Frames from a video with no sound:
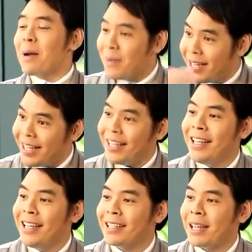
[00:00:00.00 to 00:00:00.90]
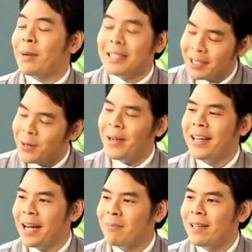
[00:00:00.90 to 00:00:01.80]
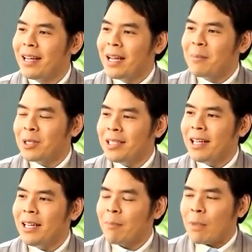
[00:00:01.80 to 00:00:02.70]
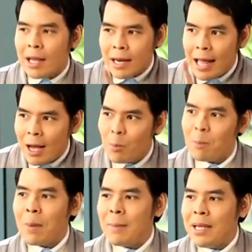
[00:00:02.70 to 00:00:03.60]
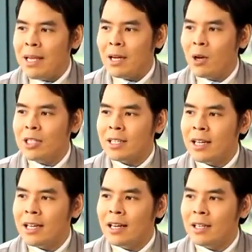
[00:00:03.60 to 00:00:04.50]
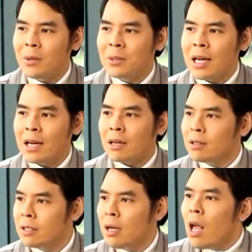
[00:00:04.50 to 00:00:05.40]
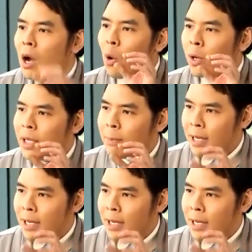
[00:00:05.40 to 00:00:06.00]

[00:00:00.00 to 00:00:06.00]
มันมีได้อีกแต่มันเจอน้อยครับ เพราะฉะนั้นเนี่ยแล้วมันมีข้อสังเกตอีกอันหนึงด้วยคุณตั๊กก็คือคนที่